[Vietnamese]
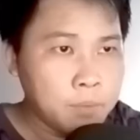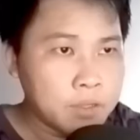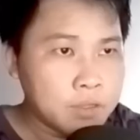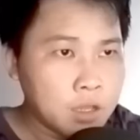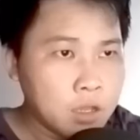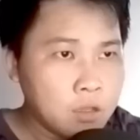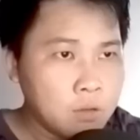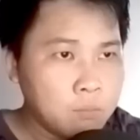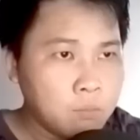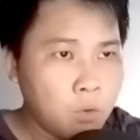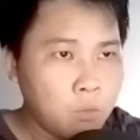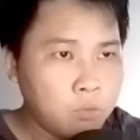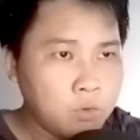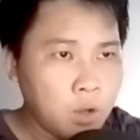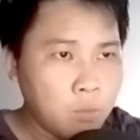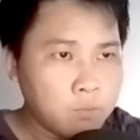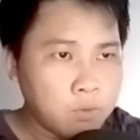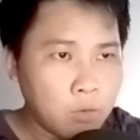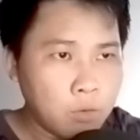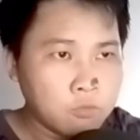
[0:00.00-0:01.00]
bay tới bốn
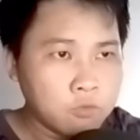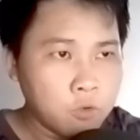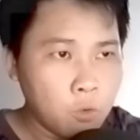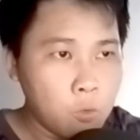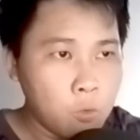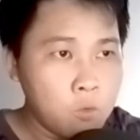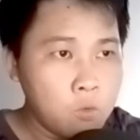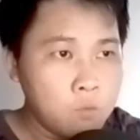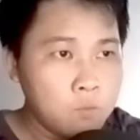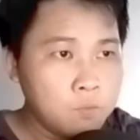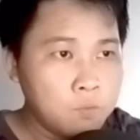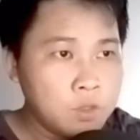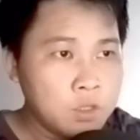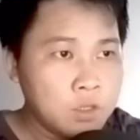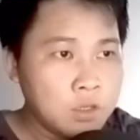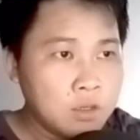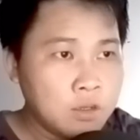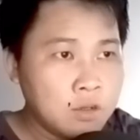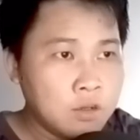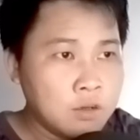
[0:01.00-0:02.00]
góc động phủ,
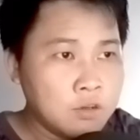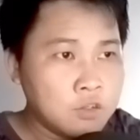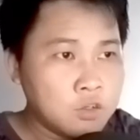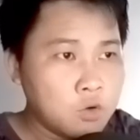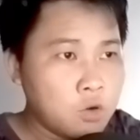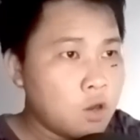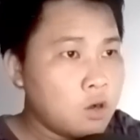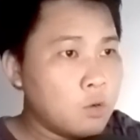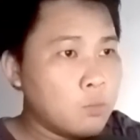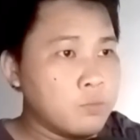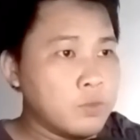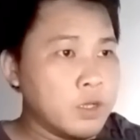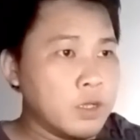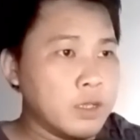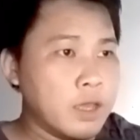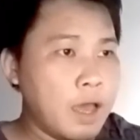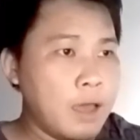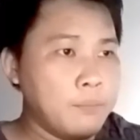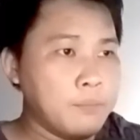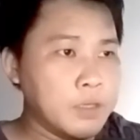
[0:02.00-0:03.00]
sau đó đồng
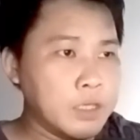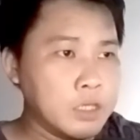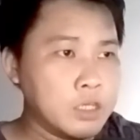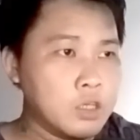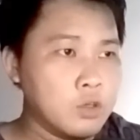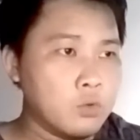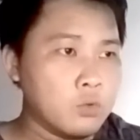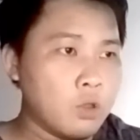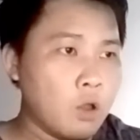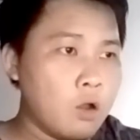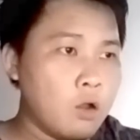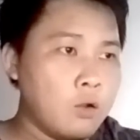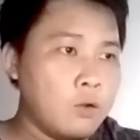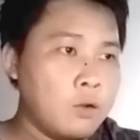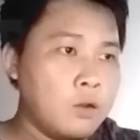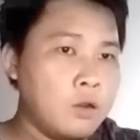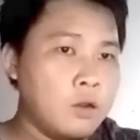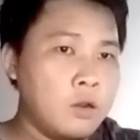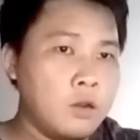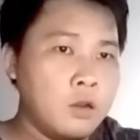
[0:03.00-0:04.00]
thời há miệng kêu to.
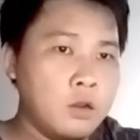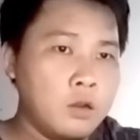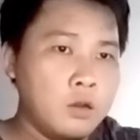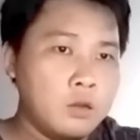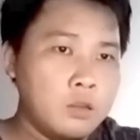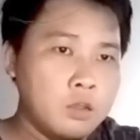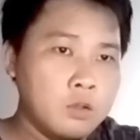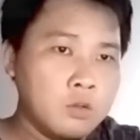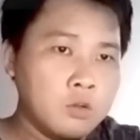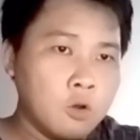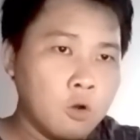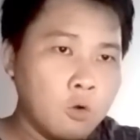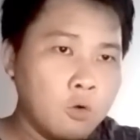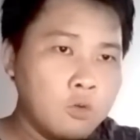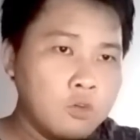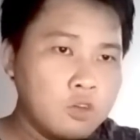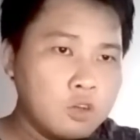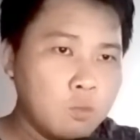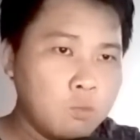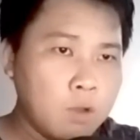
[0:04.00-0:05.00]
Từng
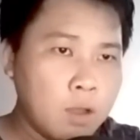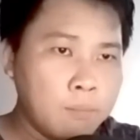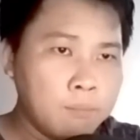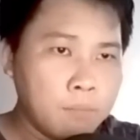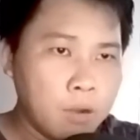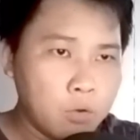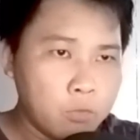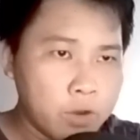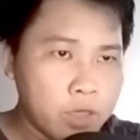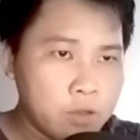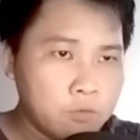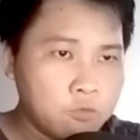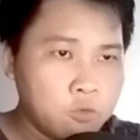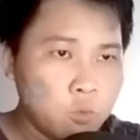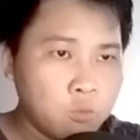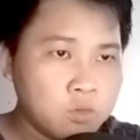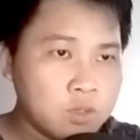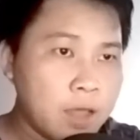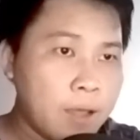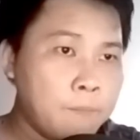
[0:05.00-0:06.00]
cổ sóng âm màu đen
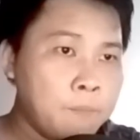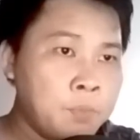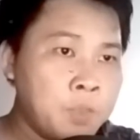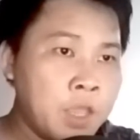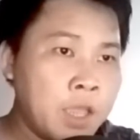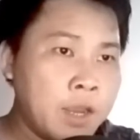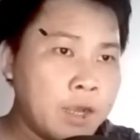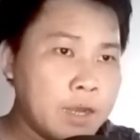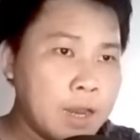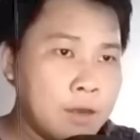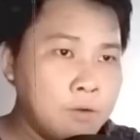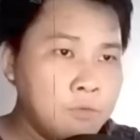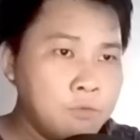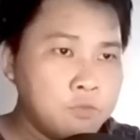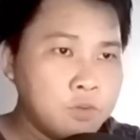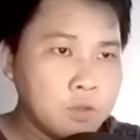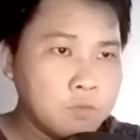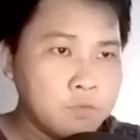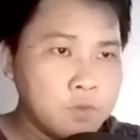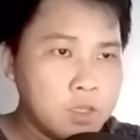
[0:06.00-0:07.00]
phun ra, đánh
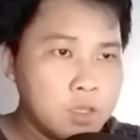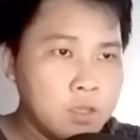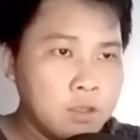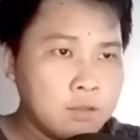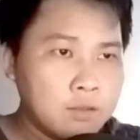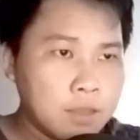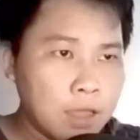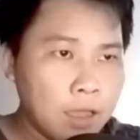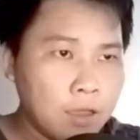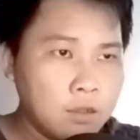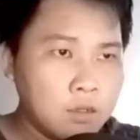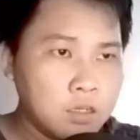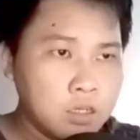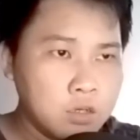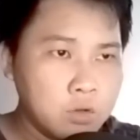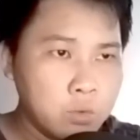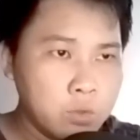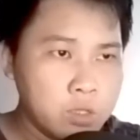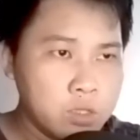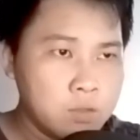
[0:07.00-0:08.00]
về phía Tả
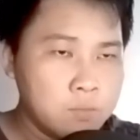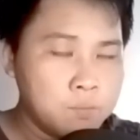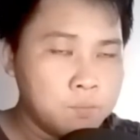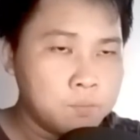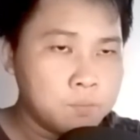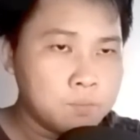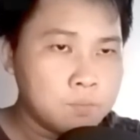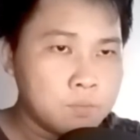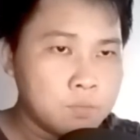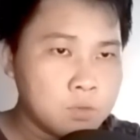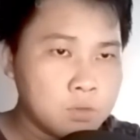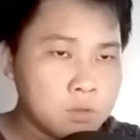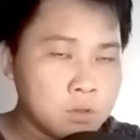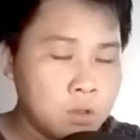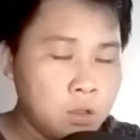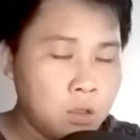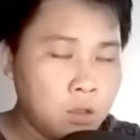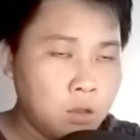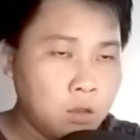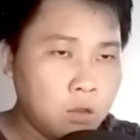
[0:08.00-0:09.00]
Kinh Huy.
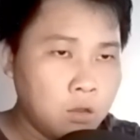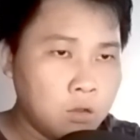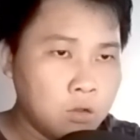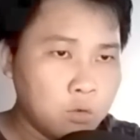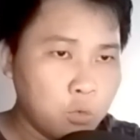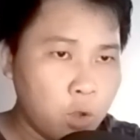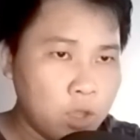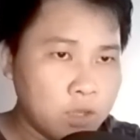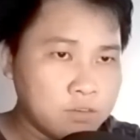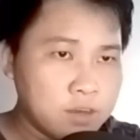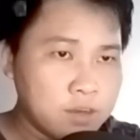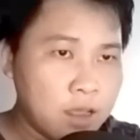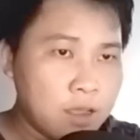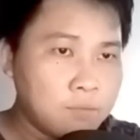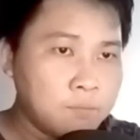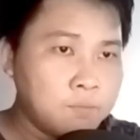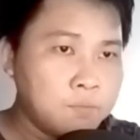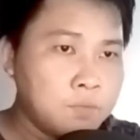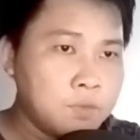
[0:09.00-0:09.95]
Ngoài ra,